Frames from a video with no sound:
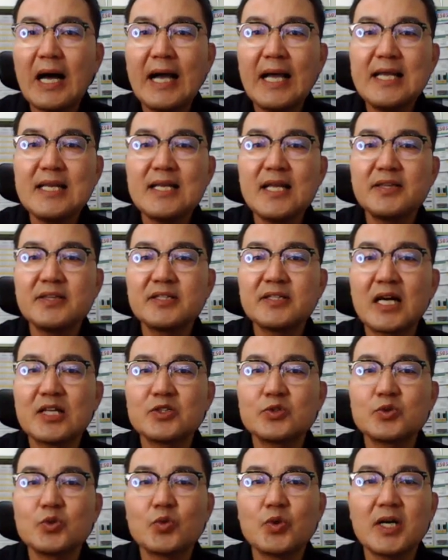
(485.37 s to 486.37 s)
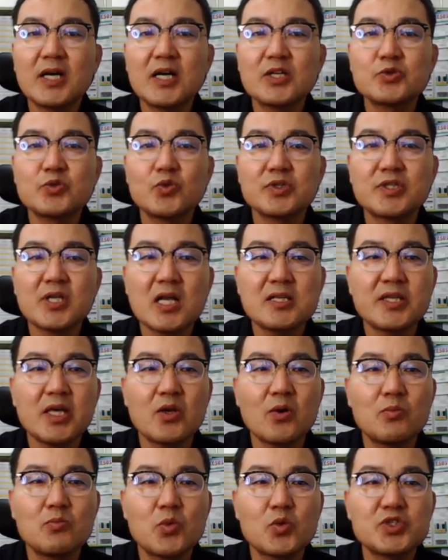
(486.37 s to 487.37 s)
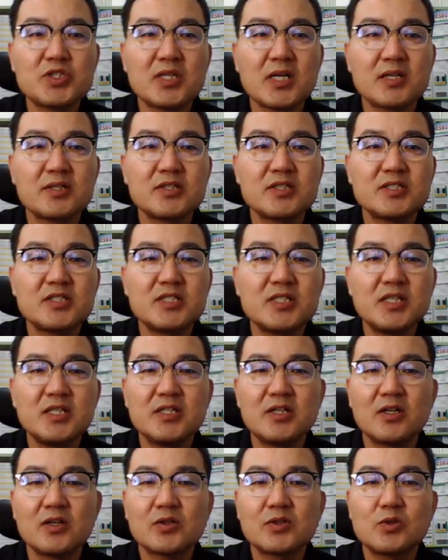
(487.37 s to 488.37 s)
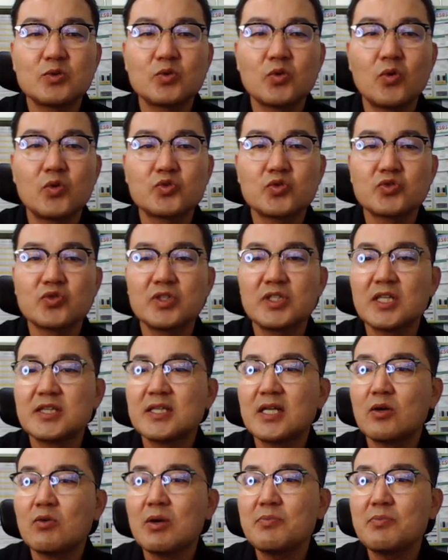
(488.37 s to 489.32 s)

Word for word: 아일랜드 가든으로 해가지고 생태 연못이라든지 이런 것들도 조성이 된다고